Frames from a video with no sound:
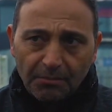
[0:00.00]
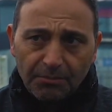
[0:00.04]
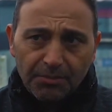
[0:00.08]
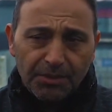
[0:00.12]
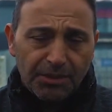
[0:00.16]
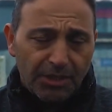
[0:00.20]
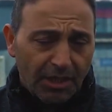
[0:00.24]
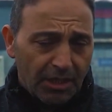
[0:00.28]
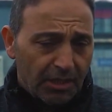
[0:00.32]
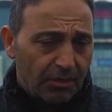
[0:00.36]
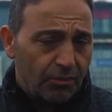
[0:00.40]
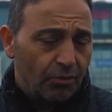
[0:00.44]
bir
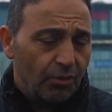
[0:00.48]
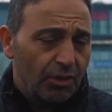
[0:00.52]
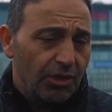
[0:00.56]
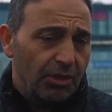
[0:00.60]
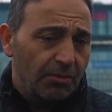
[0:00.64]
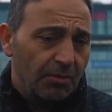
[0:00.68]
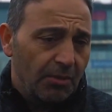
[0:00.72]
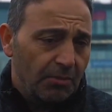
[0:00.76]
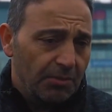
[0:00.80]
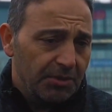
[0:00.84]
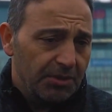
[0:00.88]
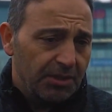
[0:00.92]
şekilde
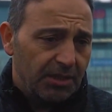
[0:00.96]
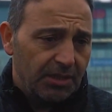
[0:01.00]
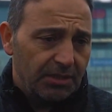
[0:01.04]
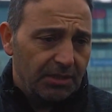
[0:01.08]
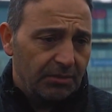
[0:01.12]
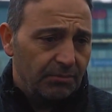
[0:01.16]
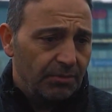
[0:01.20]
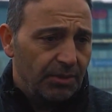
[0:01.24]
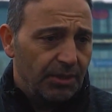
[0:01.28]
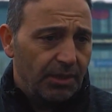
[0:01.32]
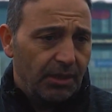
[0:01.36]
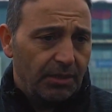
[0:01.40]
oynamamız
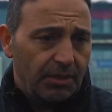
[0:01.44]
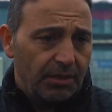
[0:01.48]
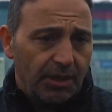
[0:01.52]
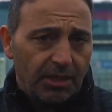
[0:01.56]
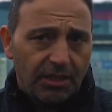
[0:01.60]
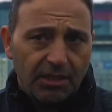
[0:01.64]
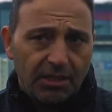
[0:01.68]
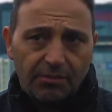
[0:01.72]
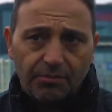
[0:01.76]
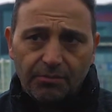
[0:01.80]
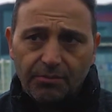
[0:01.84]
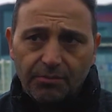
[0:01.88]
lazım. Yani
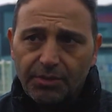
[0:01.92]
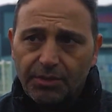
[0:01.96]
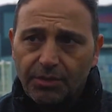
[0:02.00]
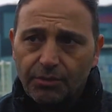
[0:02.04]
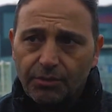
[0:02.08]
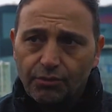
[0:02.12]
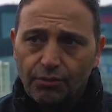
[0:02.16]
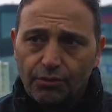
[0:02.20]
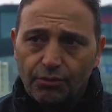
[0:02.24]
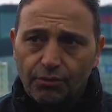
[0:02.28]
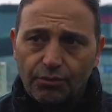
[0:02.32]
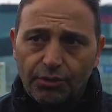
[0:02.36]
rakibimize
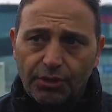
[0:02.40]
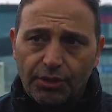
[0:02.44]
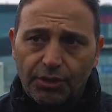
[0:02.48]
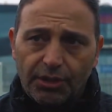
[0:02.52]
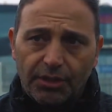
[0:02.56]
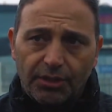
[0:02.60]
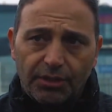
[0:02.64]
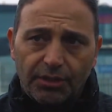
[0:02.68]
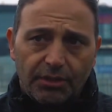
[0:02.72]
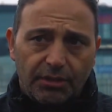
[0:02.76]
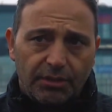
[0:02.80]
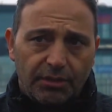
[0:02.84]
sonuçta
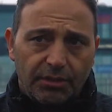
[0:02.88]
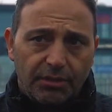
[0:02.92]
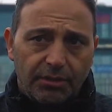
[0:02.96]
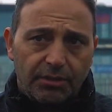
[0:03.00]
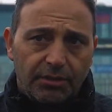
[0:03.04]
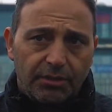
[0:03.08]
e,